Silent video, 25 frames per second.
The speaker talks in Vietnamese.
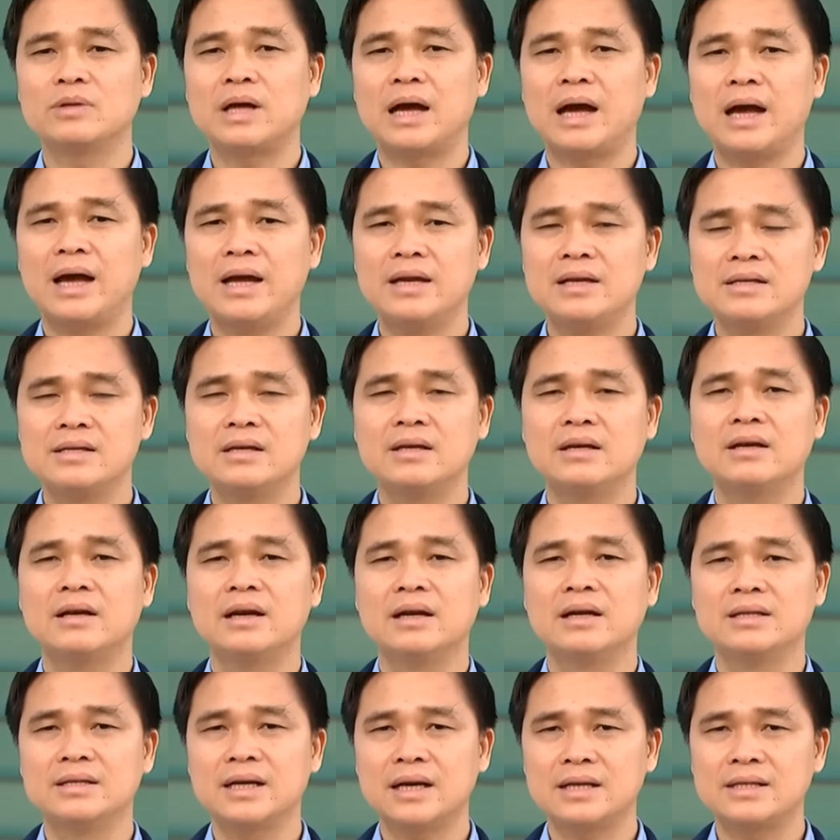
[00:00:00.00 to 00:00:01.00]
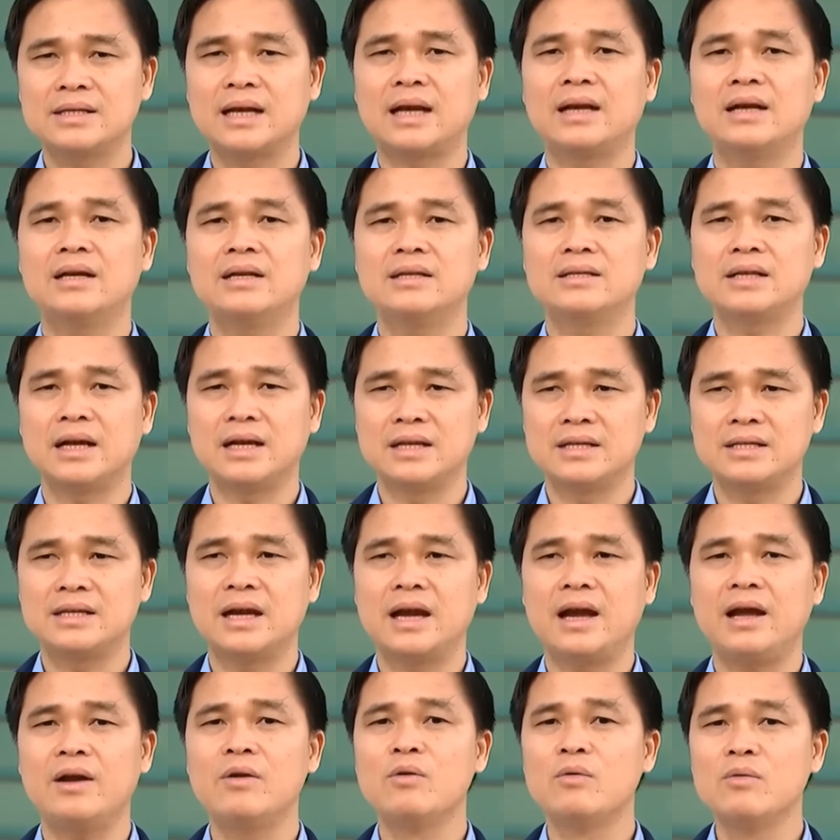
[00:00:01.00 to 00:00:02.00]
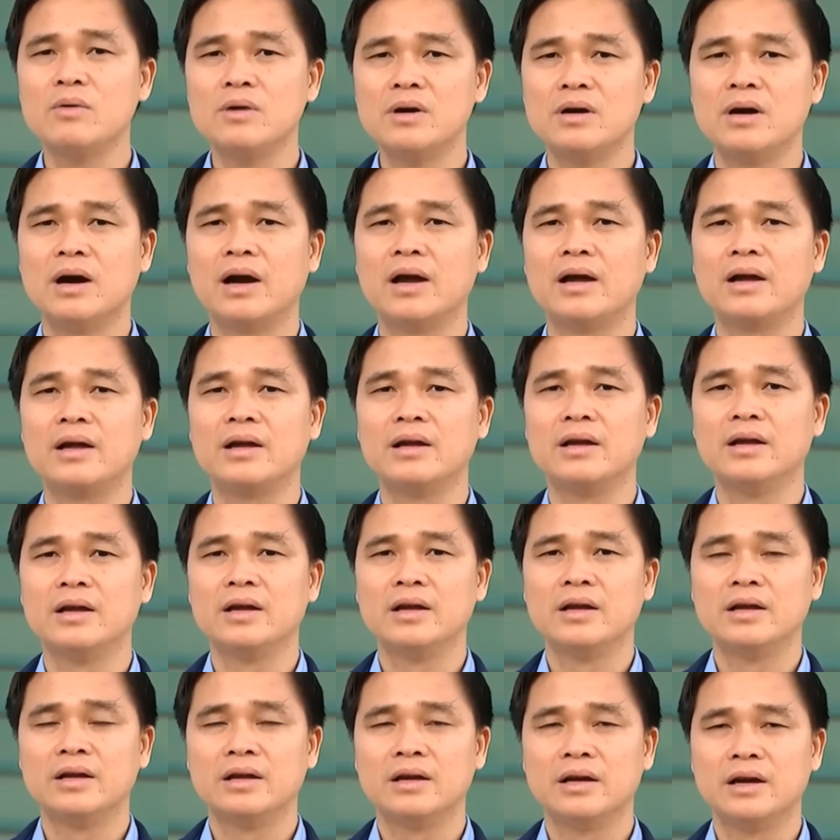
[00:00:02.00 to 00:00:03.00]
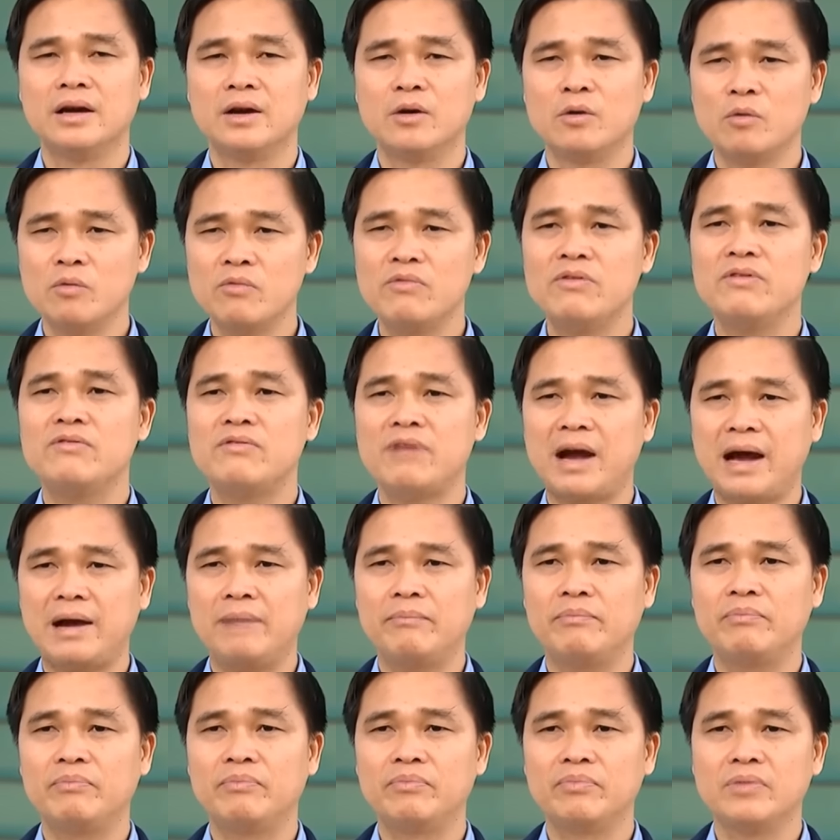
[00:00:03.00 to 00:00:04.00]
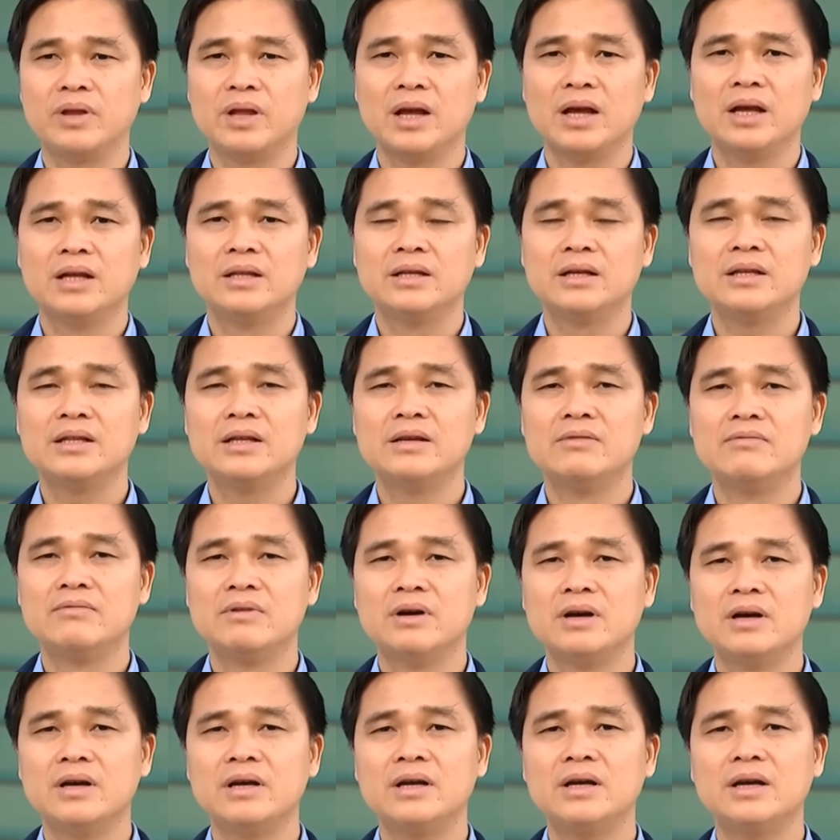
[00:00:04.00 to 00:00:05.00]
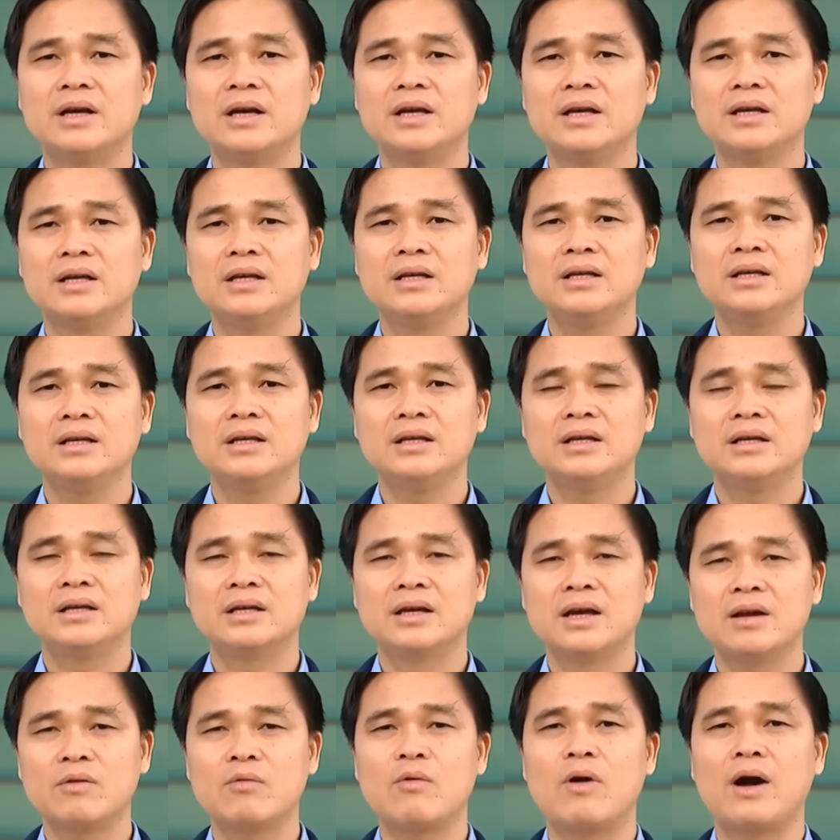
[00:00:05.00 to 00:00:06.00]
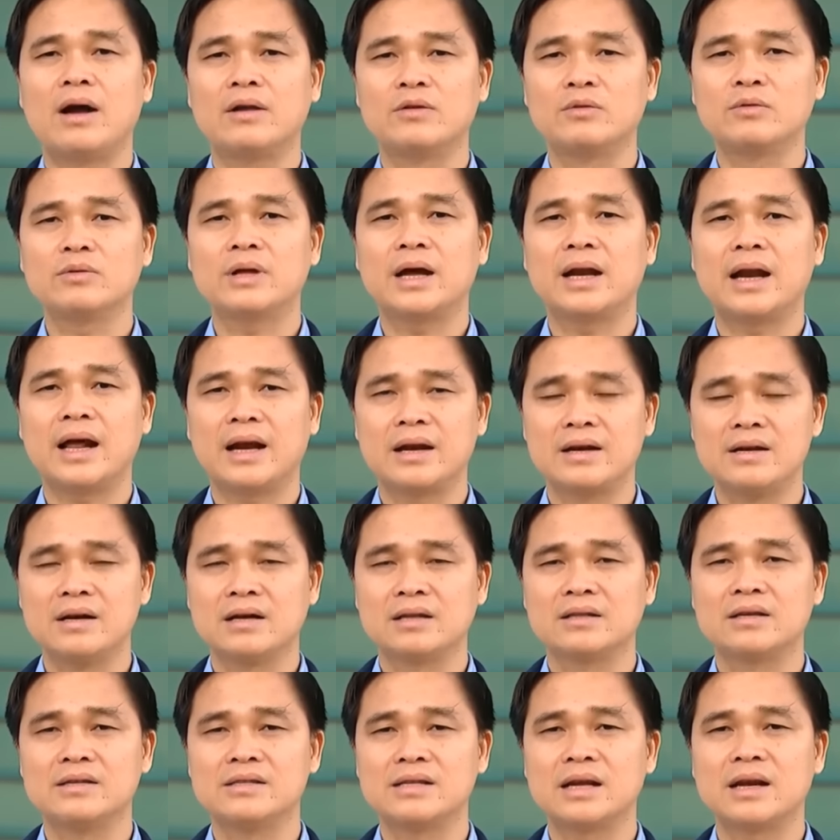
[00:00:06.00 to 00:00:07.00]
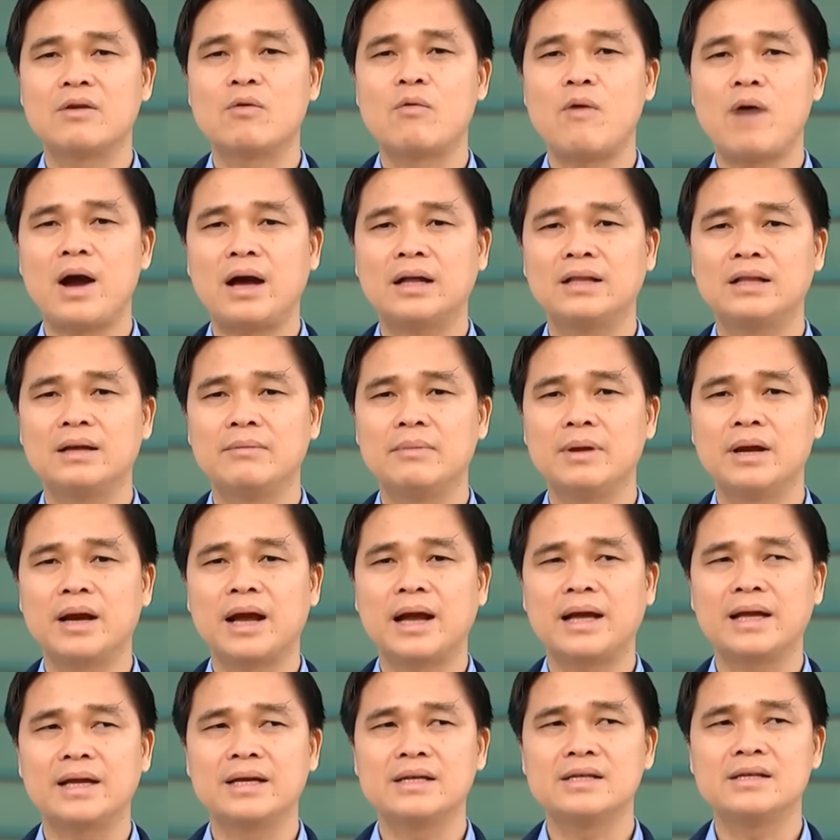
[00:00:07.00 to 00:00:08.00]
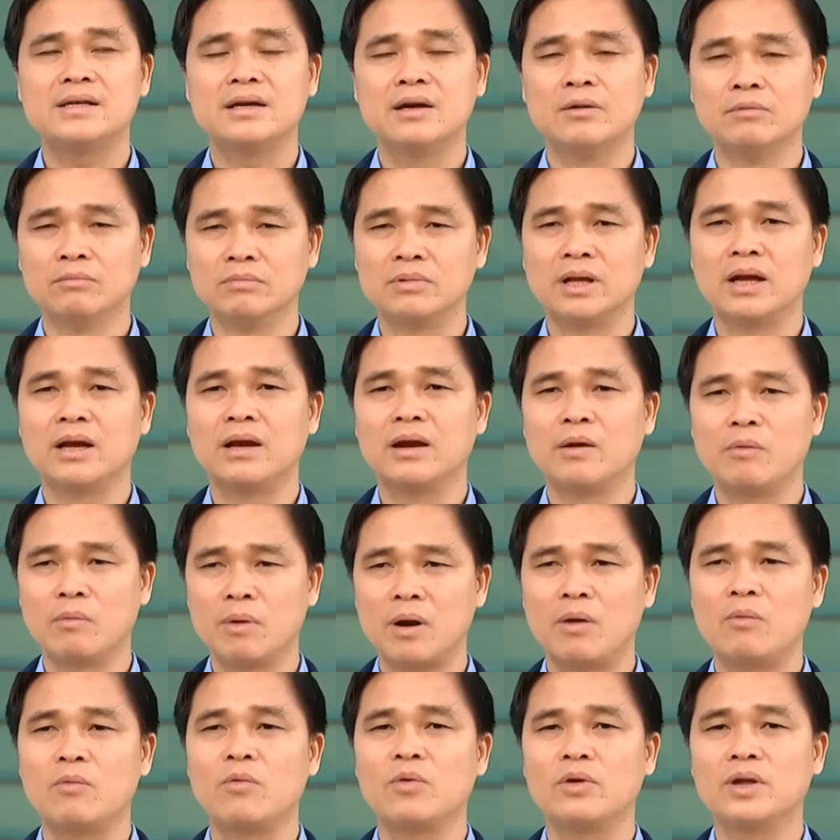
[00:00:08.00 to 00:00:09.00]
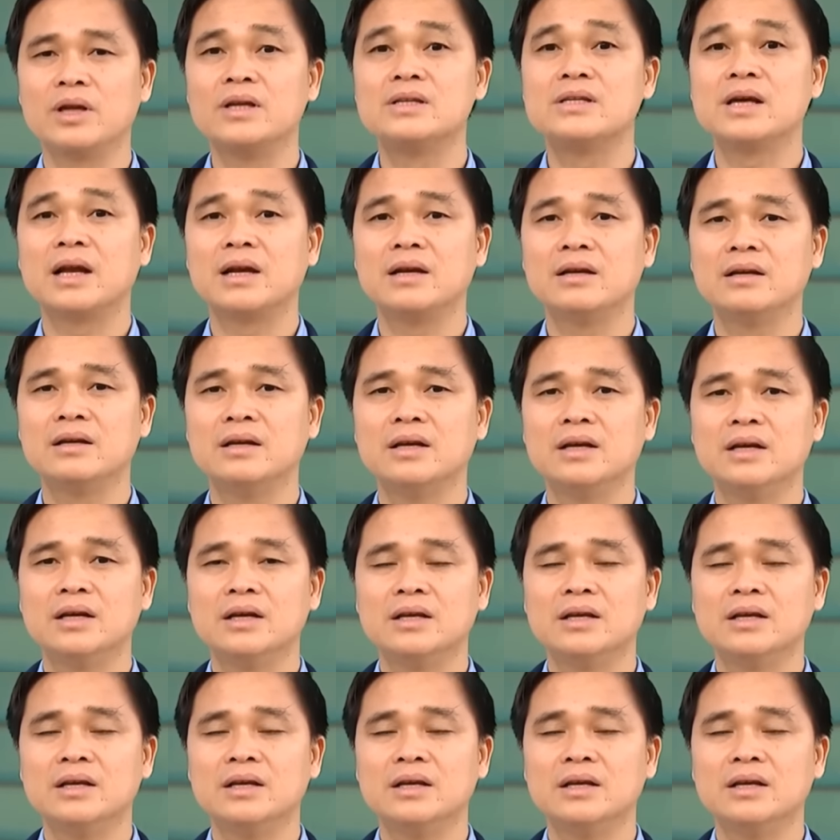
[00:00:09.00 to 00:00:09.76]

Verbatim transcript: chúng ta hết sức là chắc chắn chặt chẽ đúng người ờ, đúng vi phạm thế thì với cái ờ, kết quả chúng ta đạt được thời gian qua thì bên cạnh cái sự đồng tình đồng lòng của nhân dân